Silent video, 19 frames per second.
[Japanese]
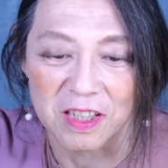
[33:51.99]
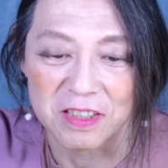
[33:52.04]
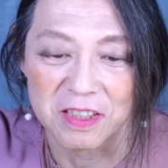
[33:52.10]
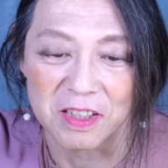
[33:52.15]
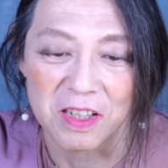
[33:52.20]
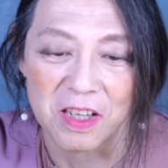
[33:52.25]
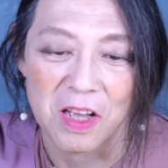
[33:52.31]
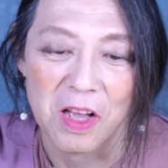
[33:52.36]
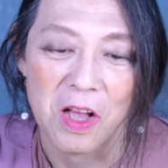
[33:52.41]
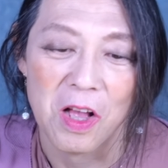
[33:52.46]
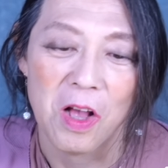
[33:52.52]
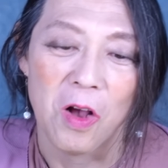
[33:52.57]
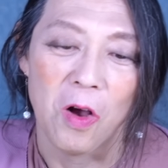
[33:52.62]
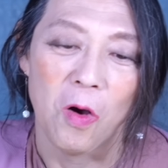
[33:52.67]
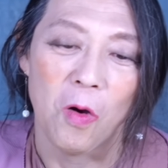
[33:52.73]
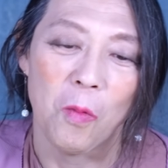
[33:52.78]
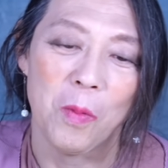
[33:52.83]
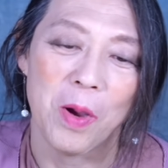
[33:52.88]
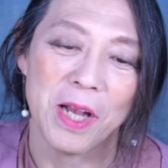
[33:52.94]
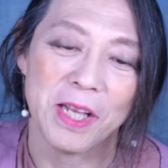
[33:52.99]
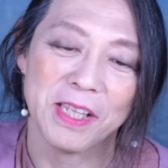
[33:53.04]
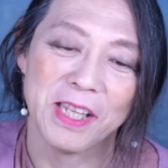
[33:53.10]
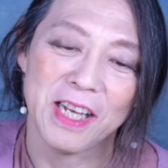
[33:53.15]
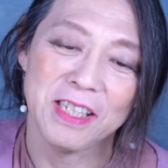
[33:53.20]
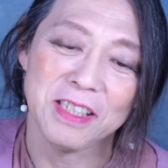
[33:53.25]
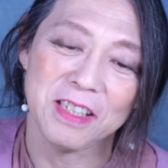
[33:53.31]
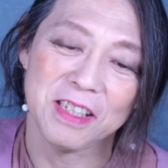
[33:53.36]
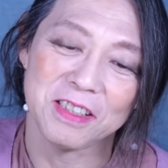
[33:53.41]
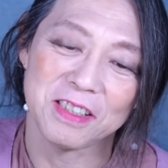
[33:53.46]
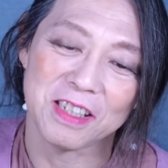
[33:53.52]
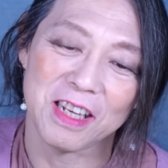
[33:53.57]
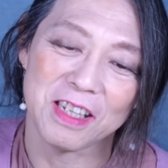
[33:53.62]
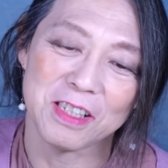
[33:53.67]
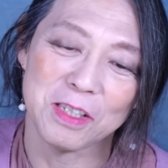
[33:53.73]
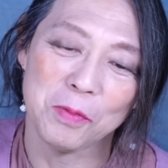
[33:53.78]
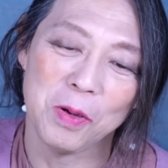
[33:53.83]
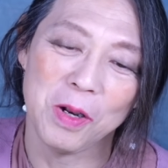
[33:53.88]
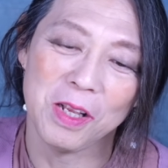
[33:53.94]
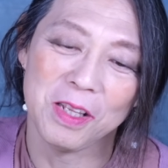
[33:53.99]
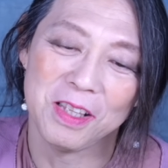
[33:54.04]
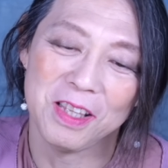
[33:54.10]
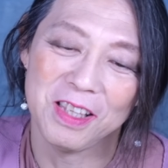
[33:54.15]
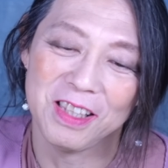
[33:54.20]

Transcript: 0 0お前何冊買ってもらっ